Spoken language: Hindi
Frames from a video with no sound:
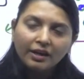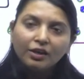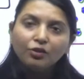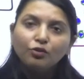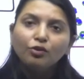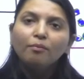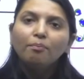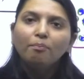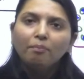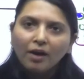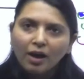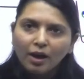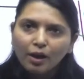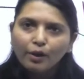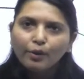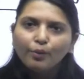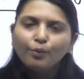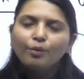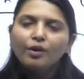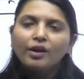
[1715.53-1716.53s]
नहीं तो ये
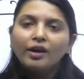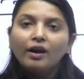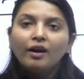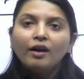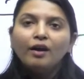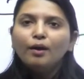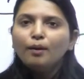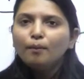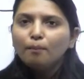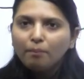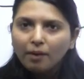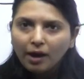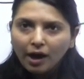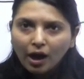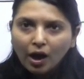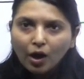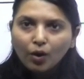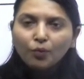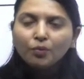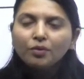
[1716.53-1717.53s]
पागल हो गया
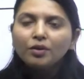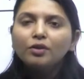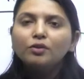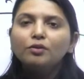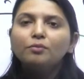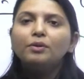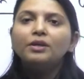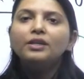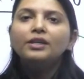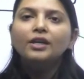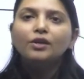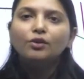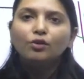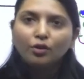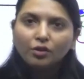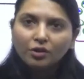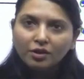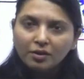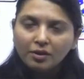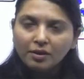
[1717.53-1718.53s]
पागल हो गया तो भैया
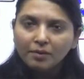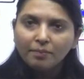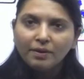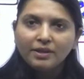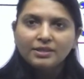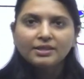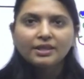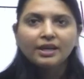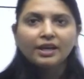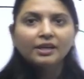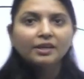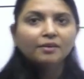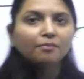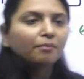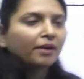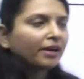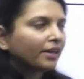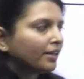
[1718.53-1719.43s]
डॉक्टर के पास गया कि